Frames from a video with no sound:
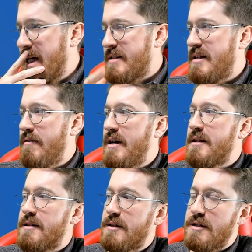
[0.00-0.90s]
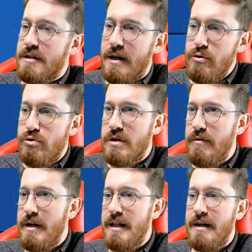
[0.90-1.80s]
Yani seviyen arttıkça daha üst
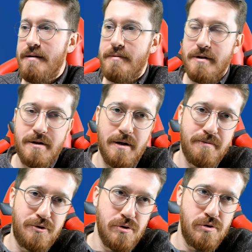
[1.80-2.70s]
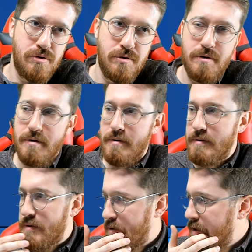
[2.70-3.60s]
seviyelerle mi kapışıyorsun? Tabii, ne
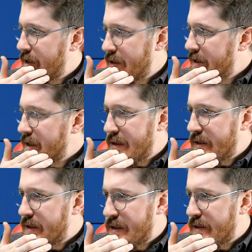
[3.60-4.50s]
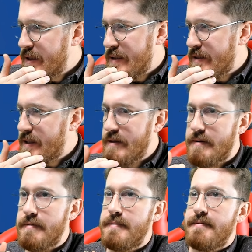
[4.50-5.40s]
kadar yüksekse bu kadar
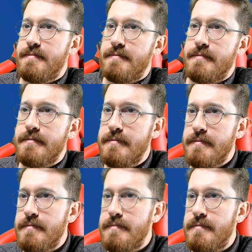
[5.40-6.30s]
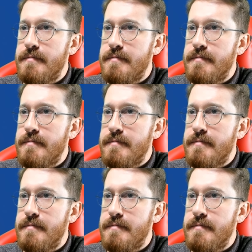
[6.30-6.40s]
yüksek olanlar geliyor sana.